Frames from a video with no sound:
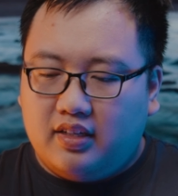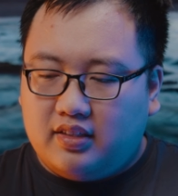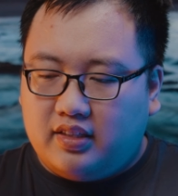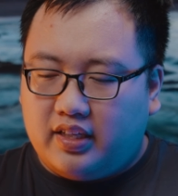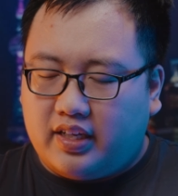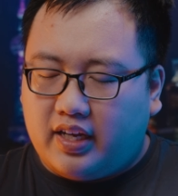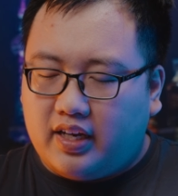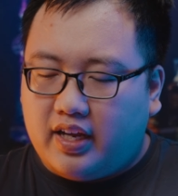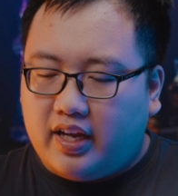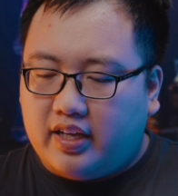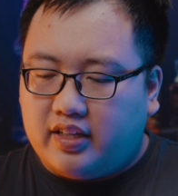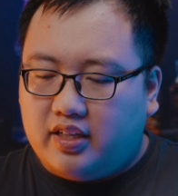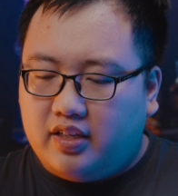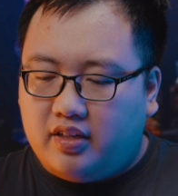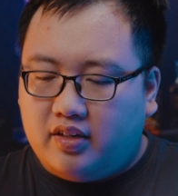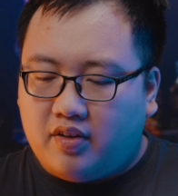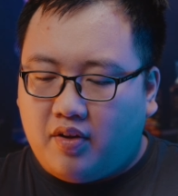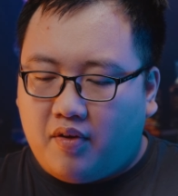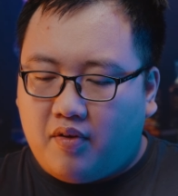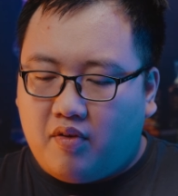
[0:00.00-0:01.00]
Thì cái này thì
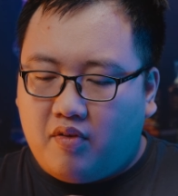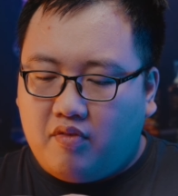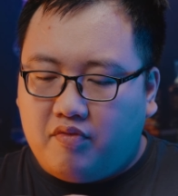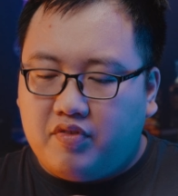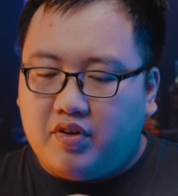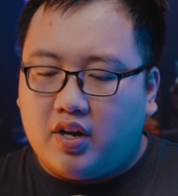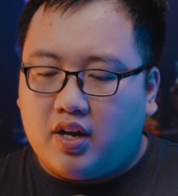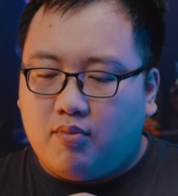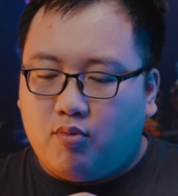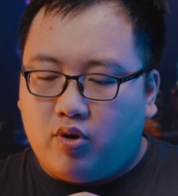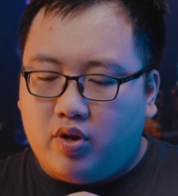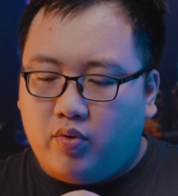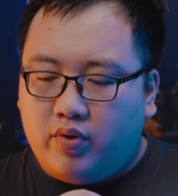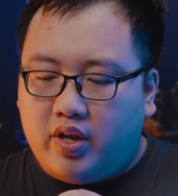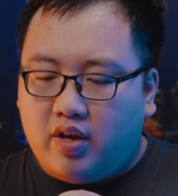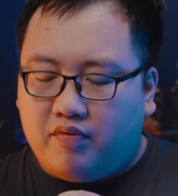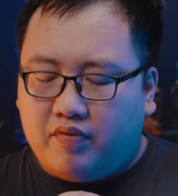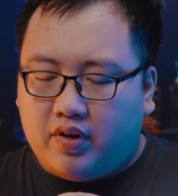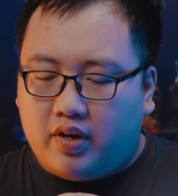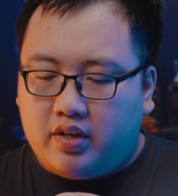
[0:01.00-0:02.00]
nó vừa là một ưu
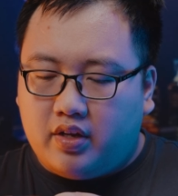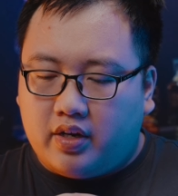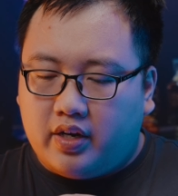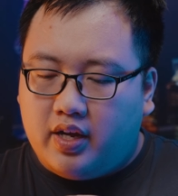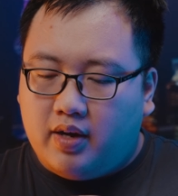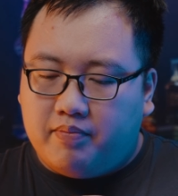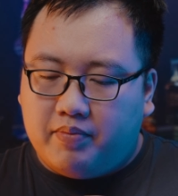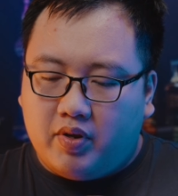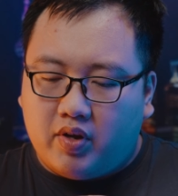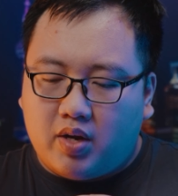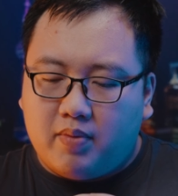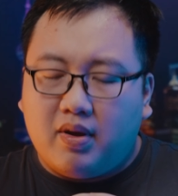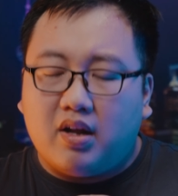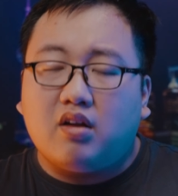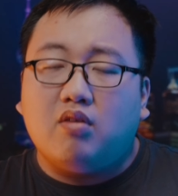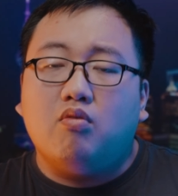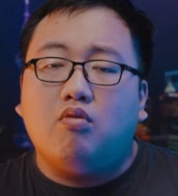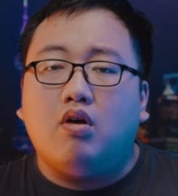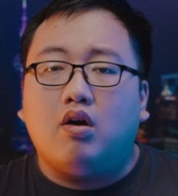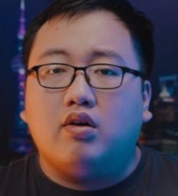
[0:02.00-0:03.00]
điểm vừa là nhược điểm. Nếu các bạn
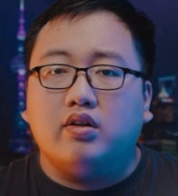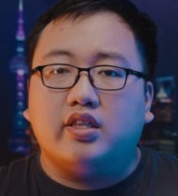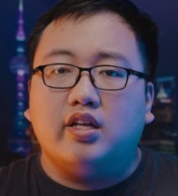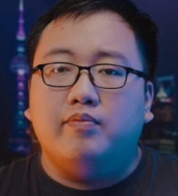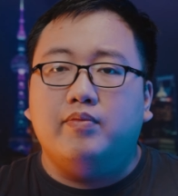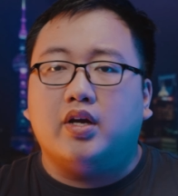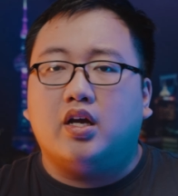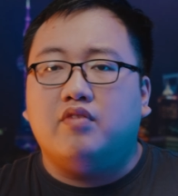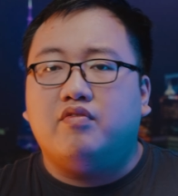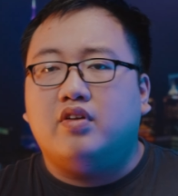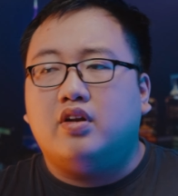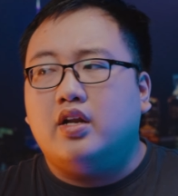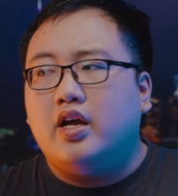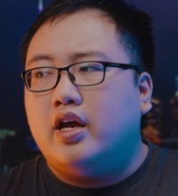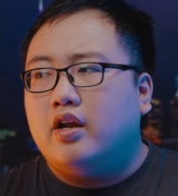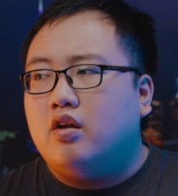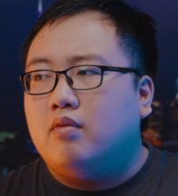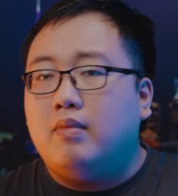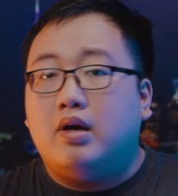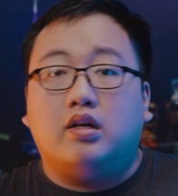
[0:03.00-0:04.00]
không quá quan tâm về cái vấn
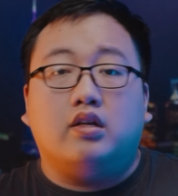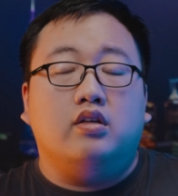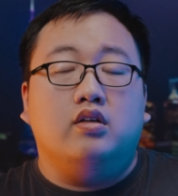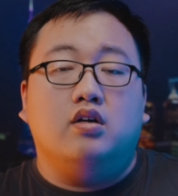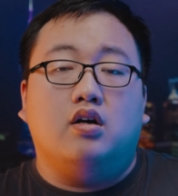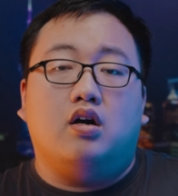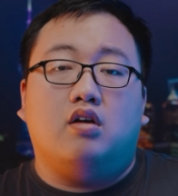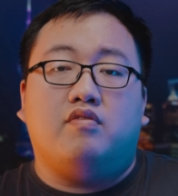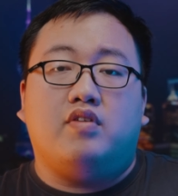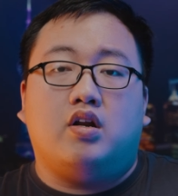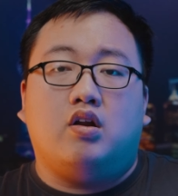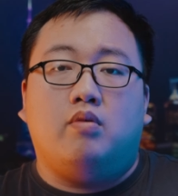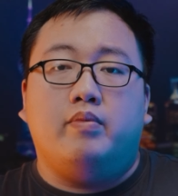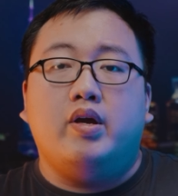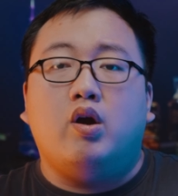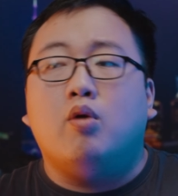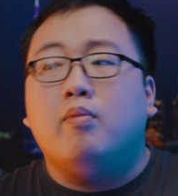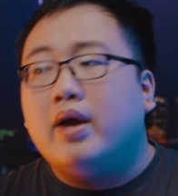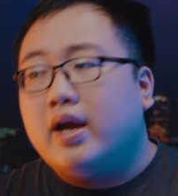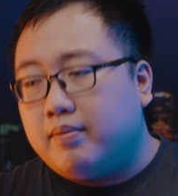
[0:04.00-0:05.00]
đề nó bằng nhựa và nó
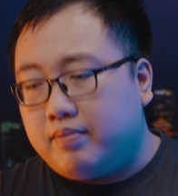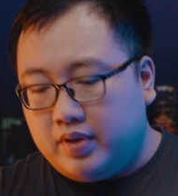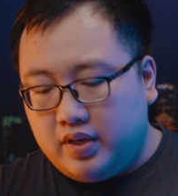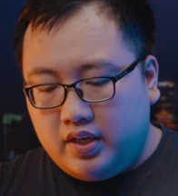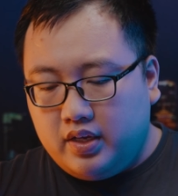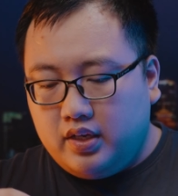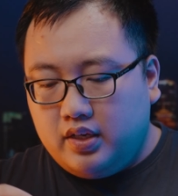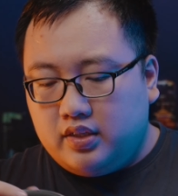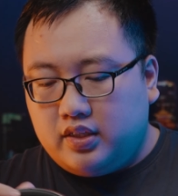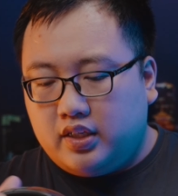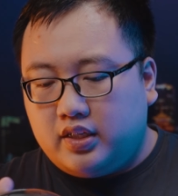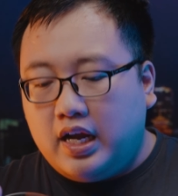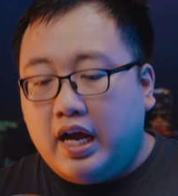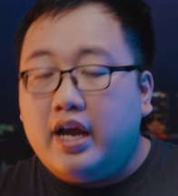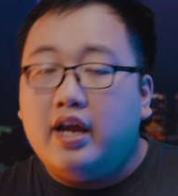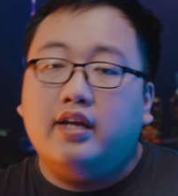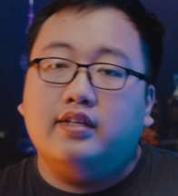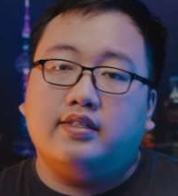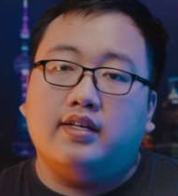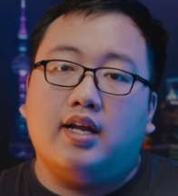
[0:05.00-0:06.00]
bị ọp ẹp thì
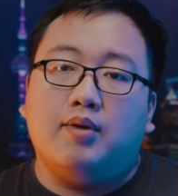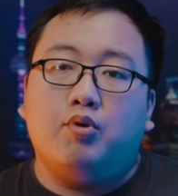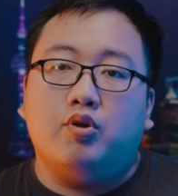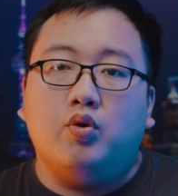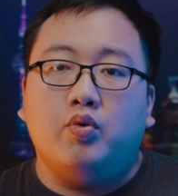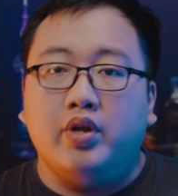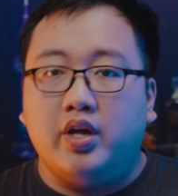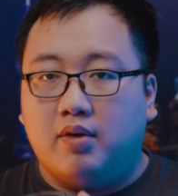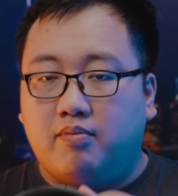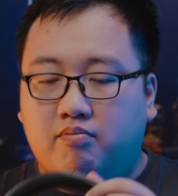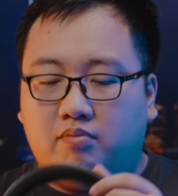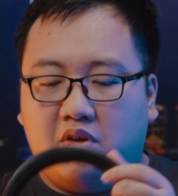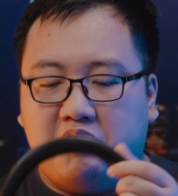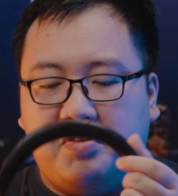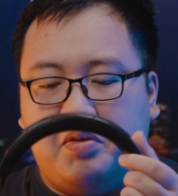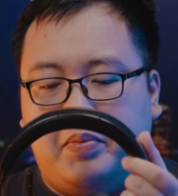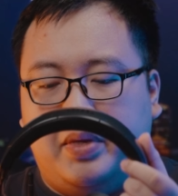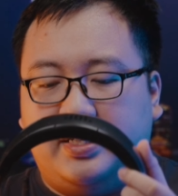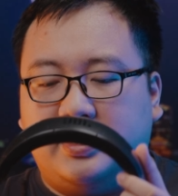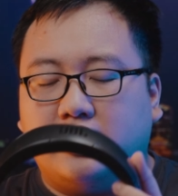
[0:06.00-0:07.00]
đây sẽ là một ưu điểm, bởi
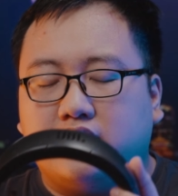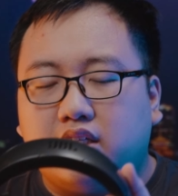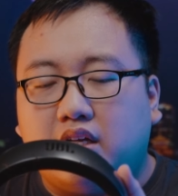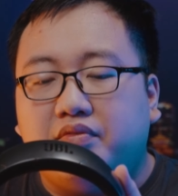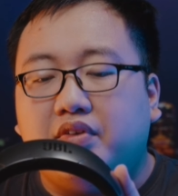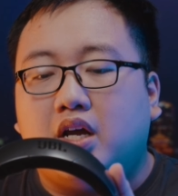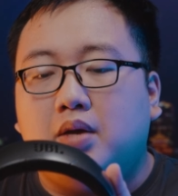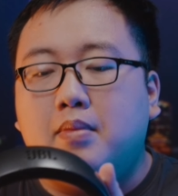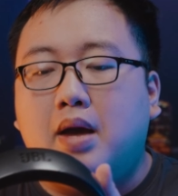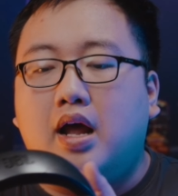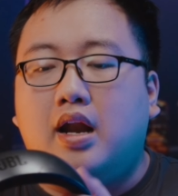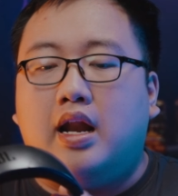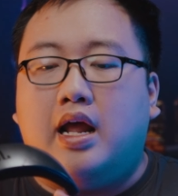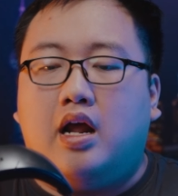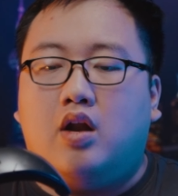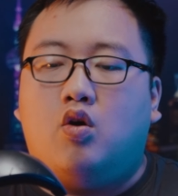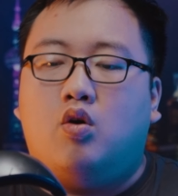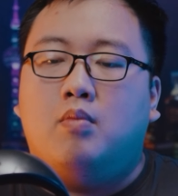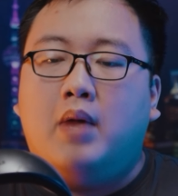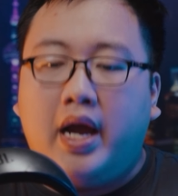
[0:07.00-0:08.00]
vì mình chắc chắn với các bạn là nó